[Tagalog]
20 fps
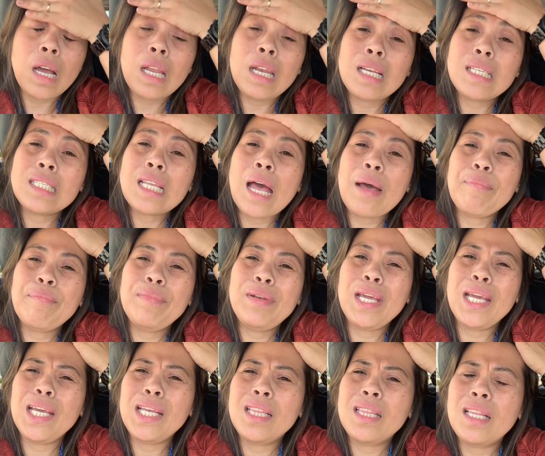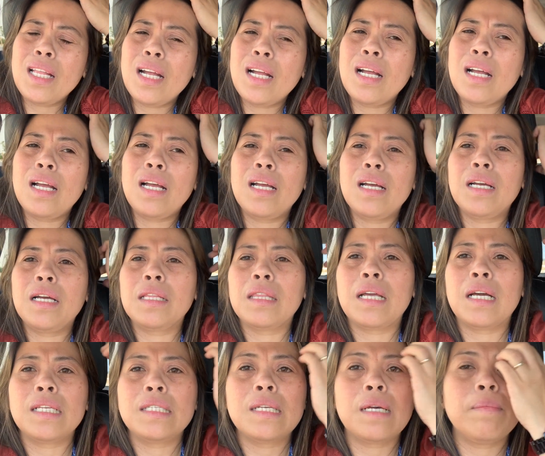alang sa update uh,
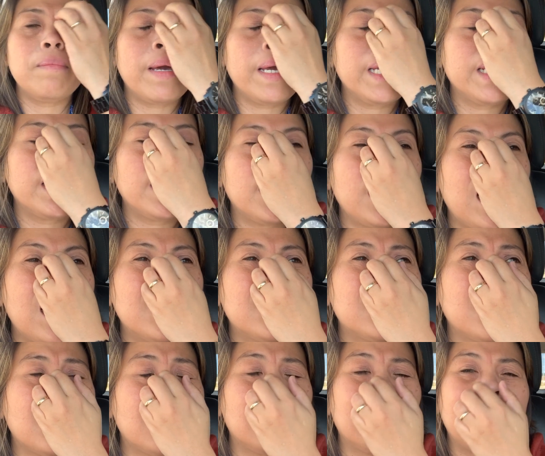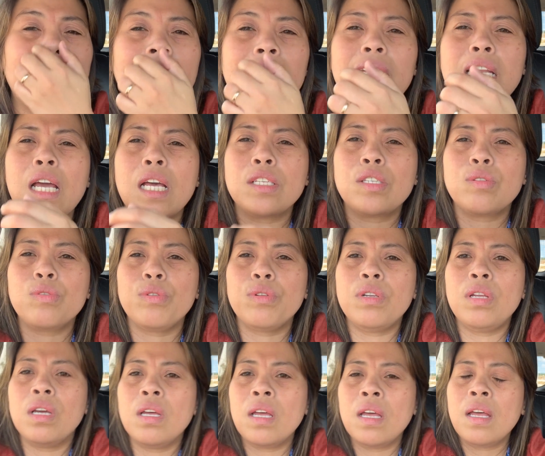taga-sagbayan nga naa sa laing nasod.